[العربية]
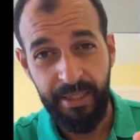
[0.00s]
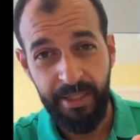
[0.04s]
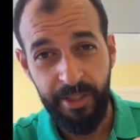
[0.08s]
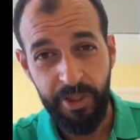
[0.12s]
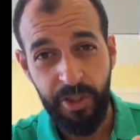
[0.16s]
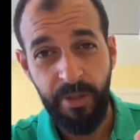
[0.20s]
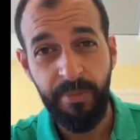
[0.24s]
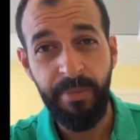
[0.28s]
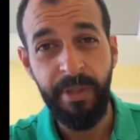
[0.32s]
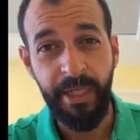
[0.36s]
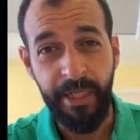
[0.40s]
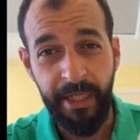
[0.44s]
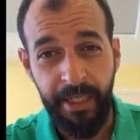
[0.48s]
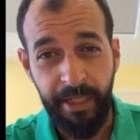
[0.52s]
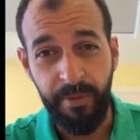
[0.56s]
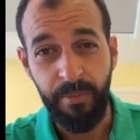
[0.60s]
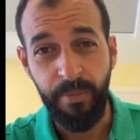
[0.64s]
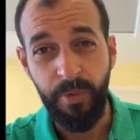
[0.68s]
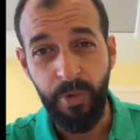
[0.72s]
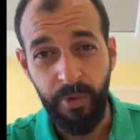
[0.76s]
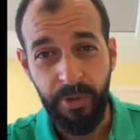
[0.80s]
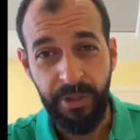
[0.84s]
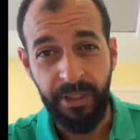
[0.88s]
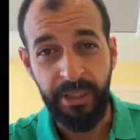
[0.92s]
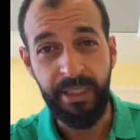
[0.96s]
شبه
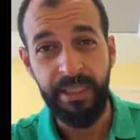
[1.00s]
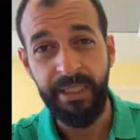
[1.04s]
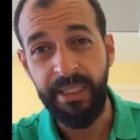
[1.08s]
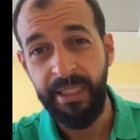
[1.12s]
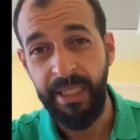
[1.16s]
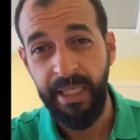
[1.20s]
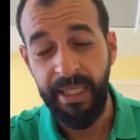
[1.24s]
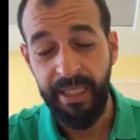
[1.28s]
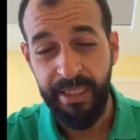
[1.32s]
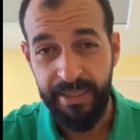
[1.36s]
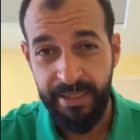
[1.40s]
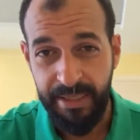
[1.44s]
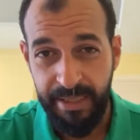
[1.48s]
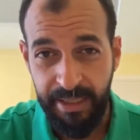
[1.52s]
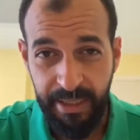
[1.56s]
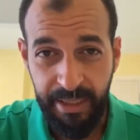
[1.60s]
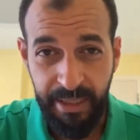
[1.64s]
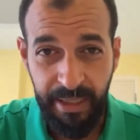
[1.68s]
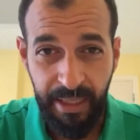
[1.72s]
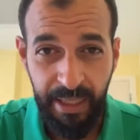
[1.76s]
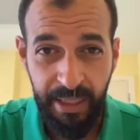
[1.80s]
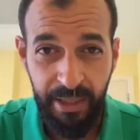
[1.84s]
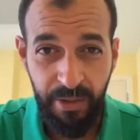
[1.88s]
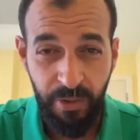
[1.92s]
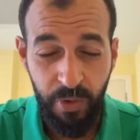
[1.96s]
كربوني لهذه
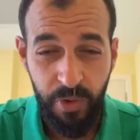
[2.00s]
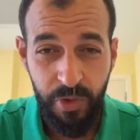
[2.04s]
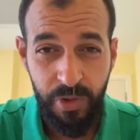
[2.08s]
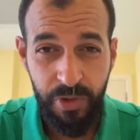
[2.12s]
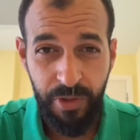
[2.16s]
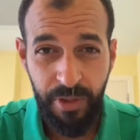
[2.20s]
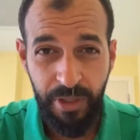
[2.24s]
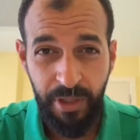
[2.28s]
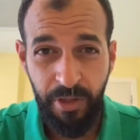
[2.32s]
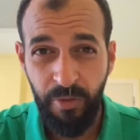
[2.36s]
الأسرة